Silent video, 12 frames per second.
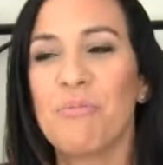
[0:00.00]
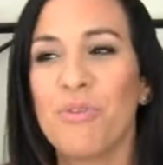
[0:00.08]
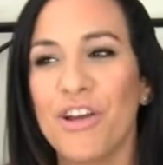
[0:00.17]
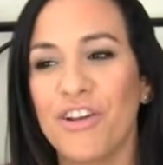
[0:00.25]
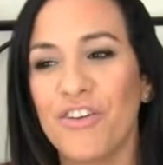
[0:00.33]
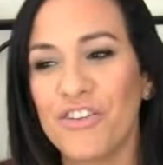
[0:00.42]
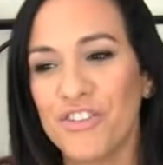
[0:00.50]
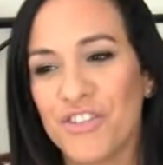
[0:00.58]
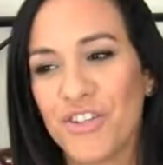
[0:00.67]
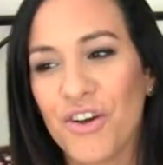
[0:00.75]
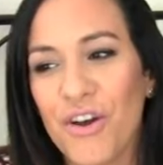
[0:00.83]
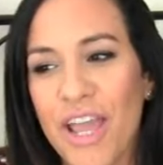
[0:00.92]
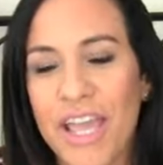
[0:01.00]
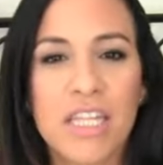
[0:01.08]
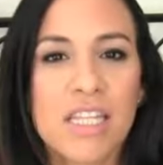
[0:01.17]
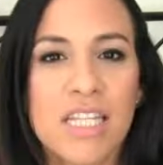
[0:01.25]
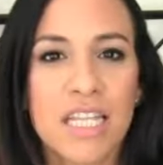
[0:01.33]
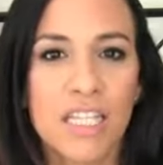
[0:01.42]
Bueno, yo en
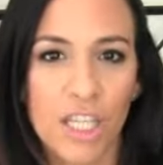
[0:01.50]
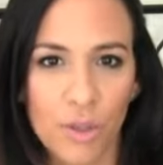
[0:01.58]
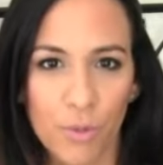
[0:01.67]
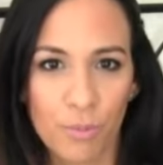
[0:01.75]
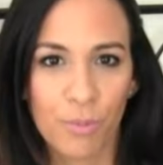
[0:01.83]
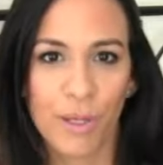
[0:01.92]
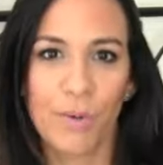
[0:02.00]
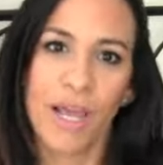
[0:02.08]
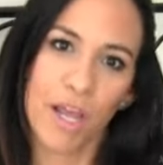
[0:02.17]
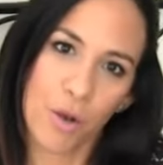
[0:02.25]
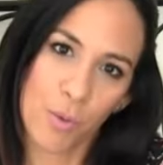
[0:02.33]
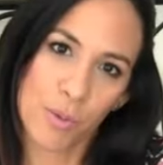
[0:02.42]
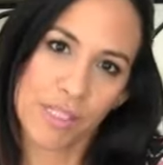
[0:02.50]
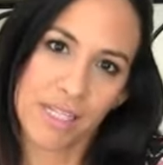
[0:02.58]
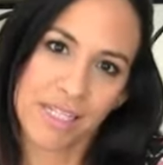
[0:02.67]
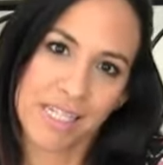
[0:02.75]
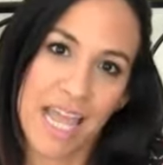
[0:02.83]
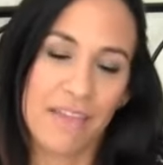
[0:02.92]
ese sentido veo las
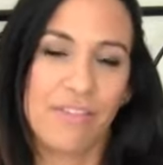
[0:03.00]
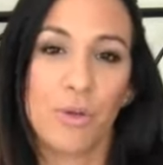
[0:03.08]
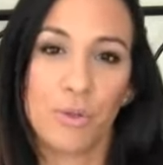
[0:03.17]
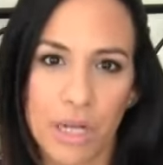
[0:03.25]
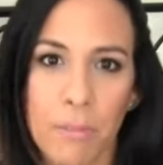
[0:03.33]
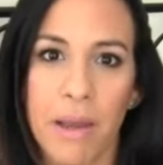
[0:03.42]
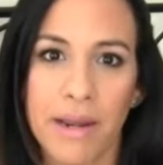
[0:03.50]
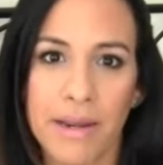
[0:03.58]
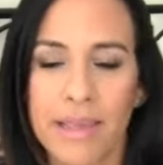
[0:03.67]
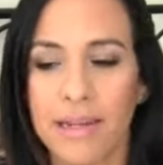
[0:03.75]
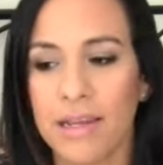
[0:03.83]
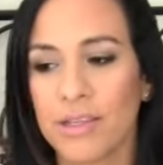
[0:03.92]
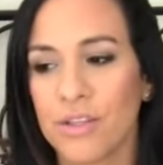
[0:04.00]
cosas de otra manera.